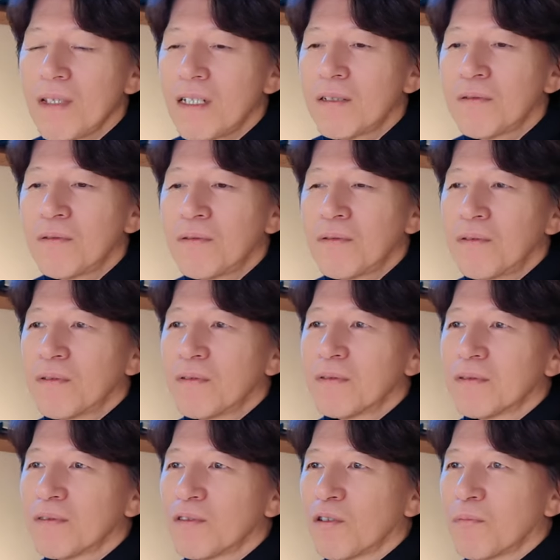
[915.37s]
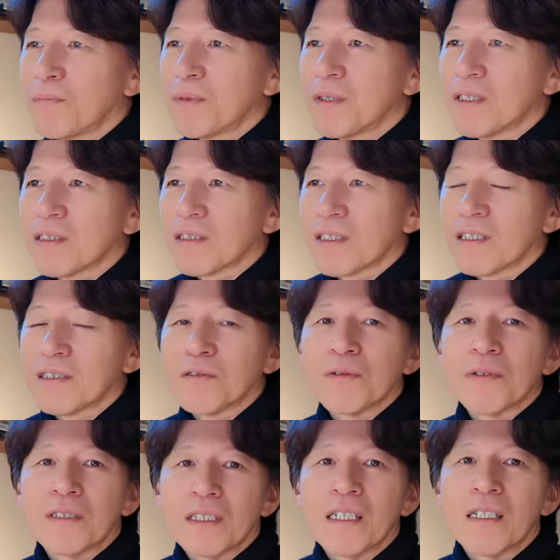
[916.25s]
あの、どっぷり使う
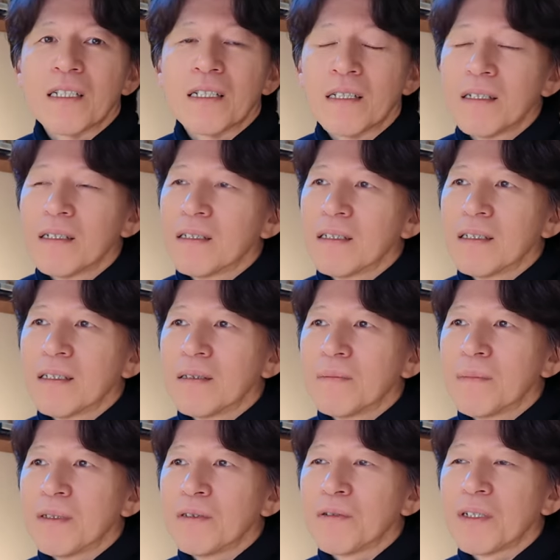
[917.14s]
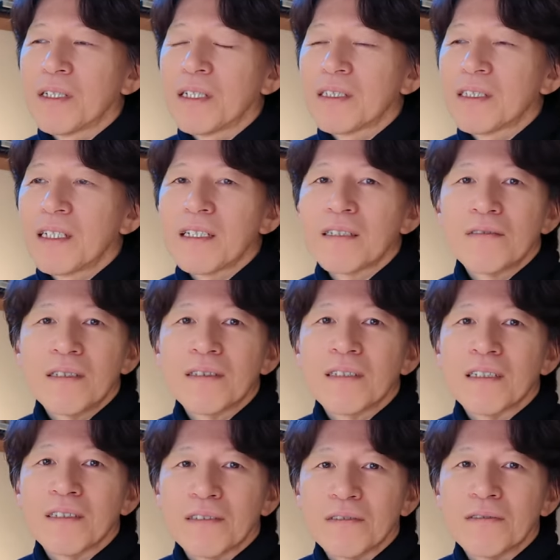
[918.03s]
とですね、まあ、抜け出せなくなっ
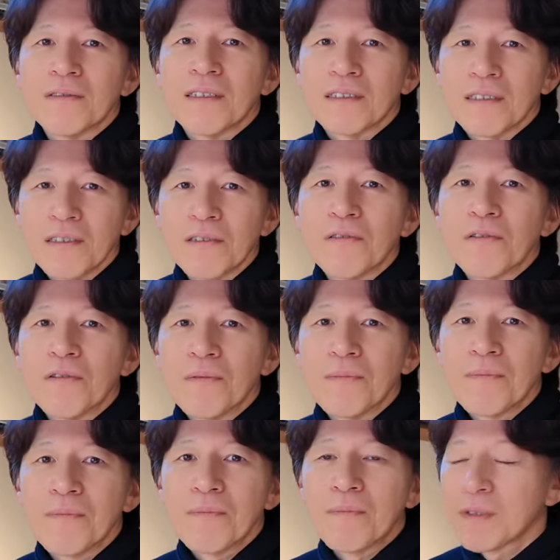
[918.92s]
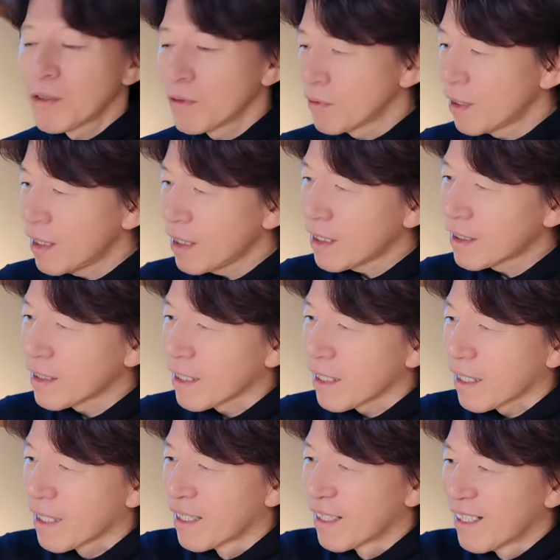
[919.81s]
たりするんですけど、まあ、そんな中
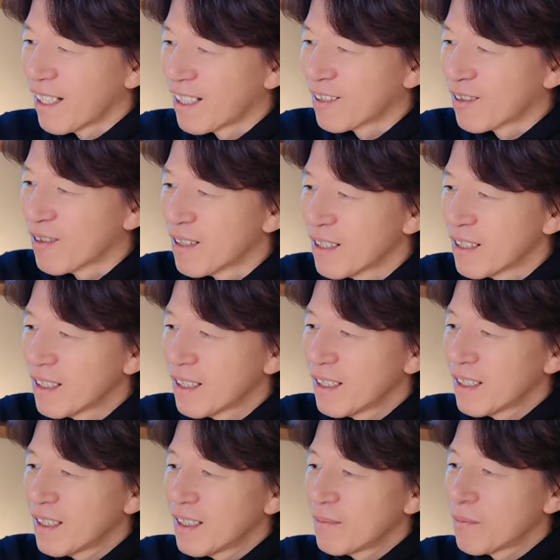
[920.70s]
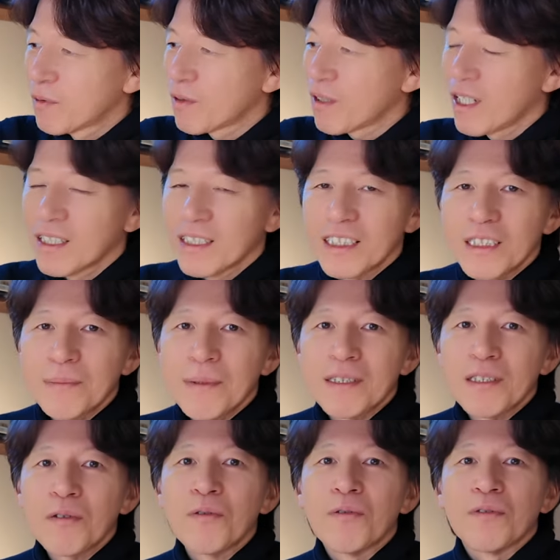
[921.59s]
で、あの、僕は
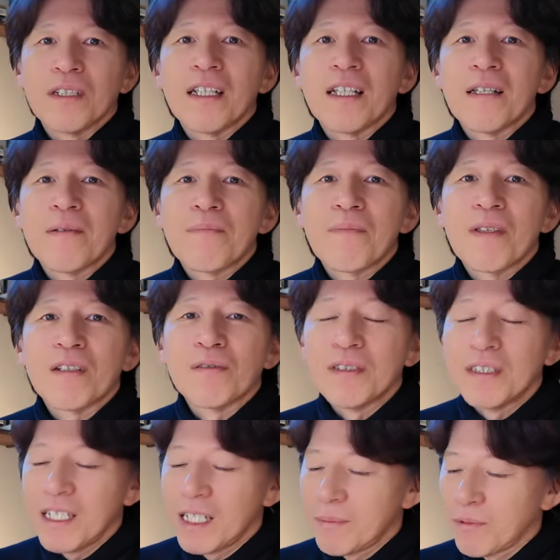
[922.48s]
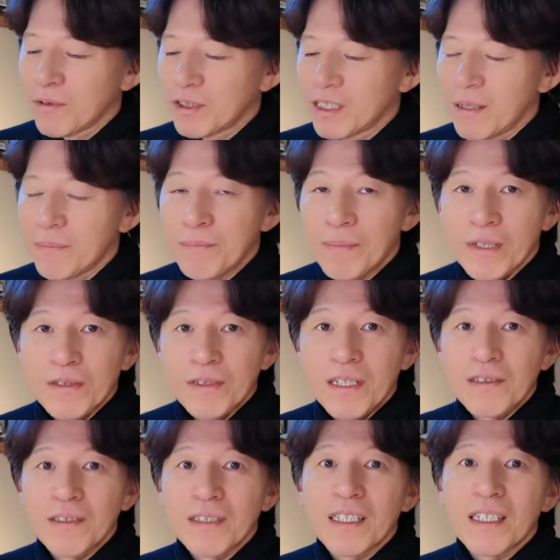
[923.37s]
スマートフォンね、あの2台持ちで
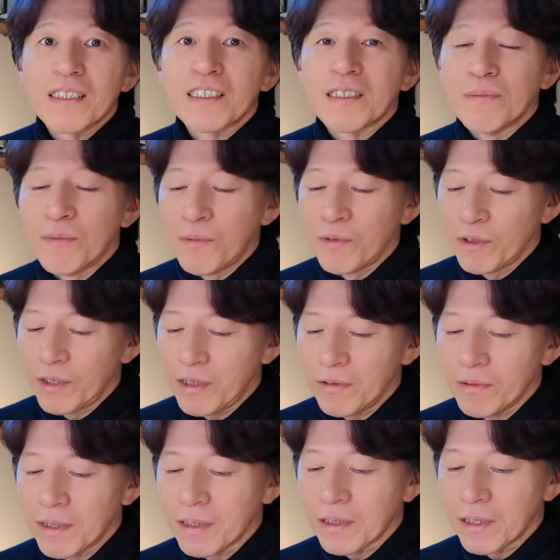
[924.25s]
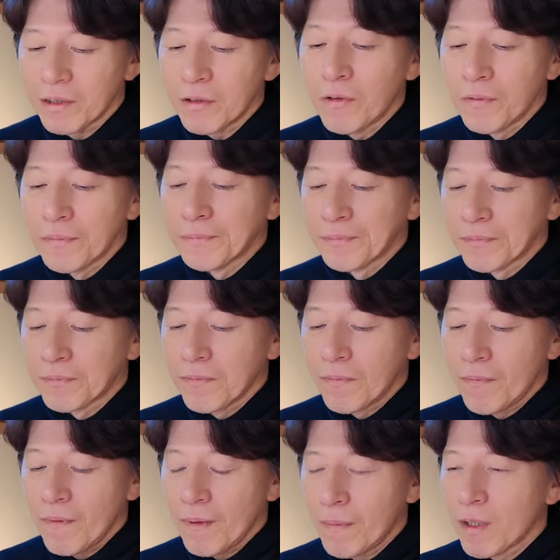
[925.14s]
Pixel に関しても持ってるんですけど、
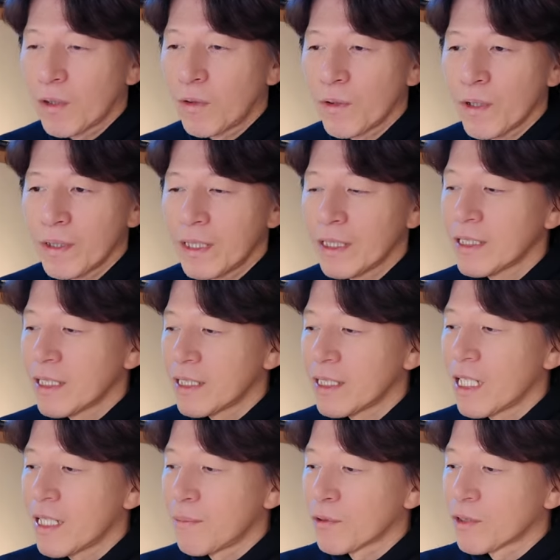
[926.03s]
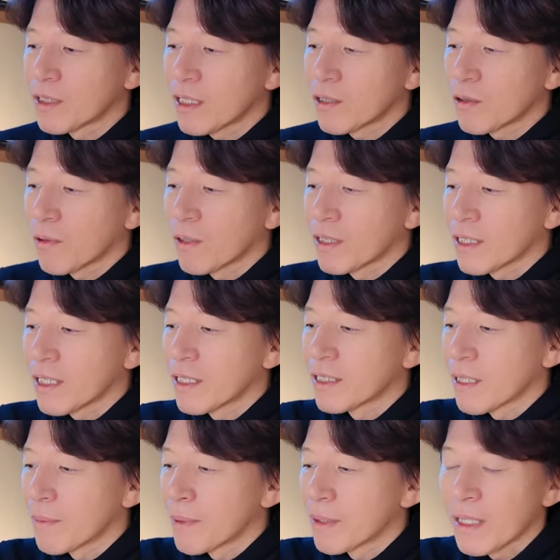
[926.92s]
まあ、これはなぜ二台持ちかとかに
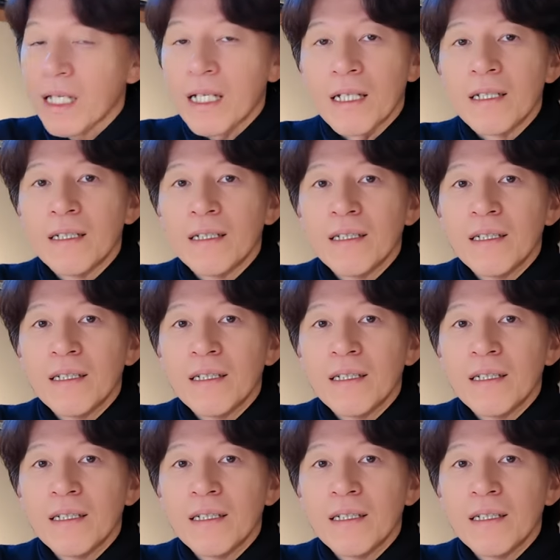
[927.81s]
関してはまた、